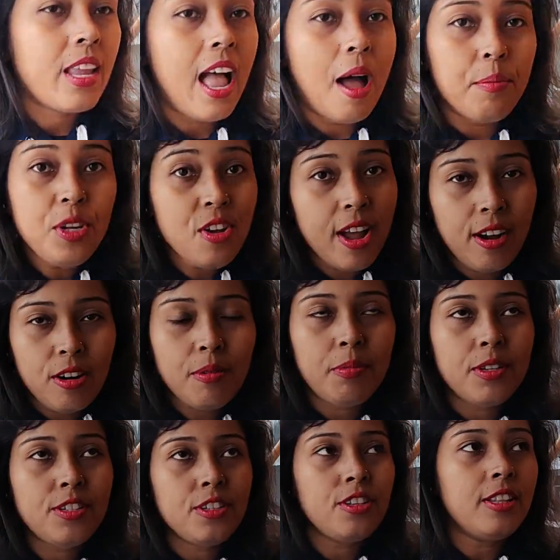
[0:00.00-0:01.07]
আমি এখনো
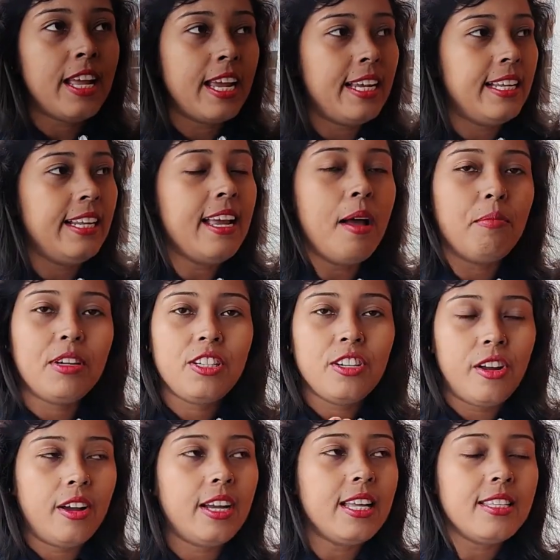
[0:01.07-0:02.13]
পর্যন্ত দেখিনি আমার
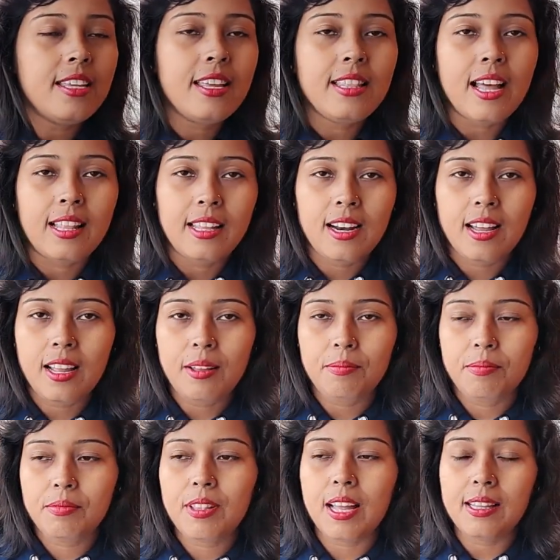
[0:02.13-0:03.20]
সঙ্গে যে দাদারা
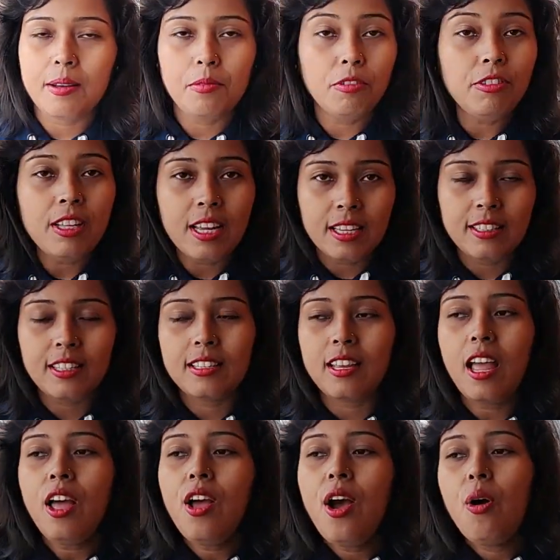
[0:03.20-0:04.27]
দাদা বৌদি এসেছে
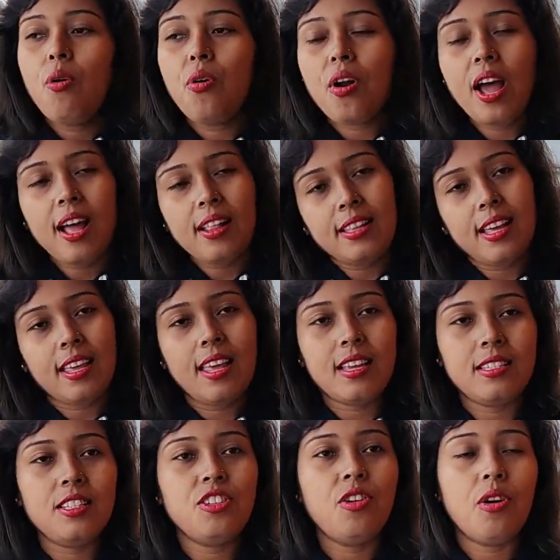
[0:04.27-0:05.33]
ওরা দেখে
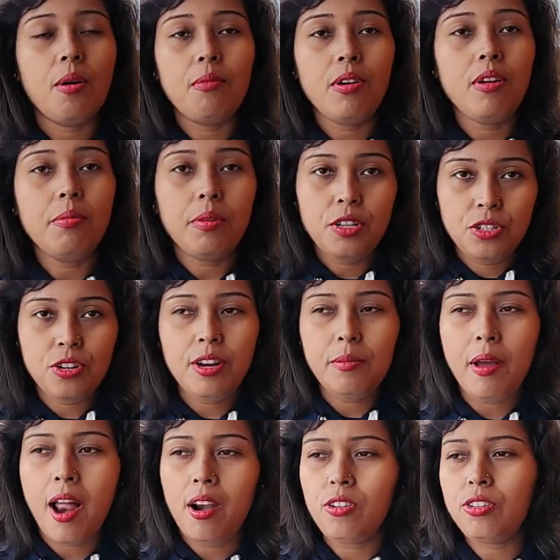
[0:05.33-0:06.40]
এসেছে ওরা বললো ভীষণই
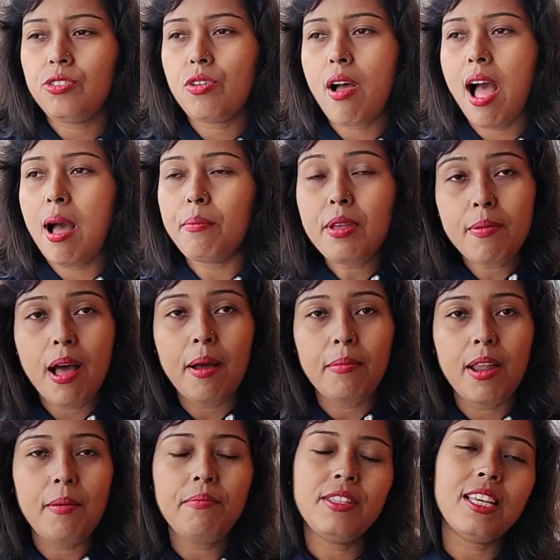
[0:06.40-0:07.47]
ভালো তো আমি
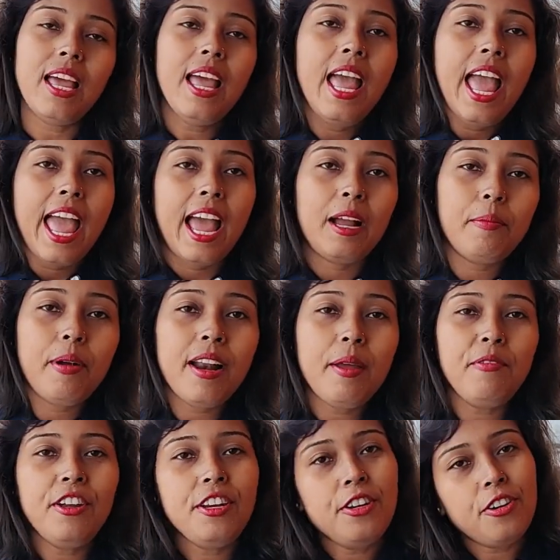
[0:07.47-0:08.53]
ভাবলাম যে একবারে
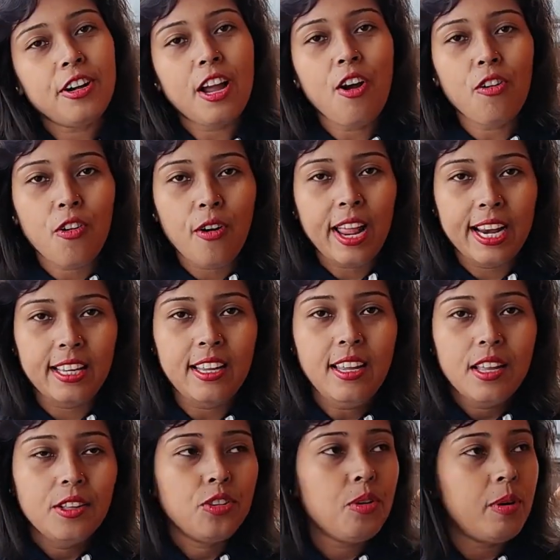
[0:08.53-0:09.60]
ভিডিওটাও করে নিই
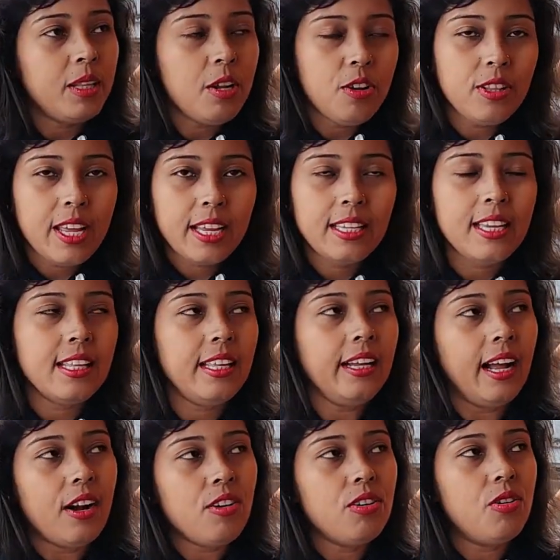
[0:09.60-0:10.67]
তোমাদেরও দেখিয়ে দিই
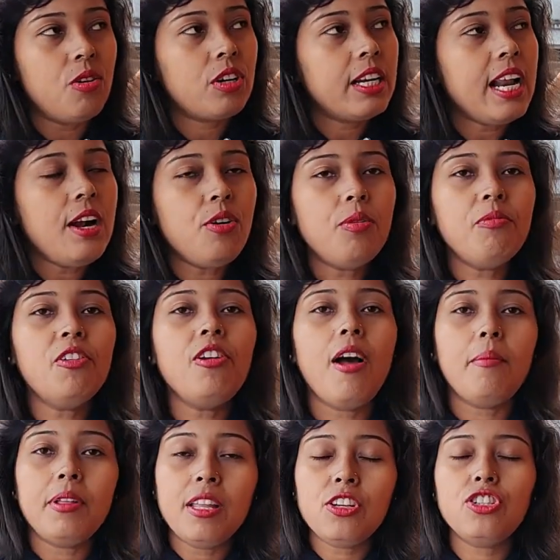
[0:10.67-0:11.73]
কারণ হোটেল রুমগুলো
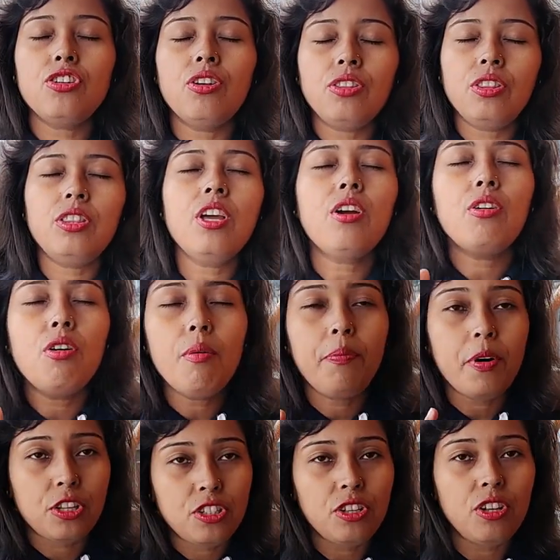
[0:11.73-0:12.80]
আমাদের সত্যি খুব
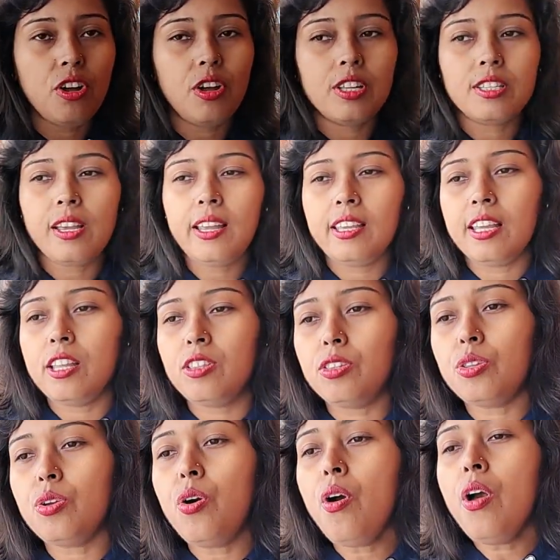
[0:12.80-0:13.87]
পছন্দ হয়েছে কিন্তু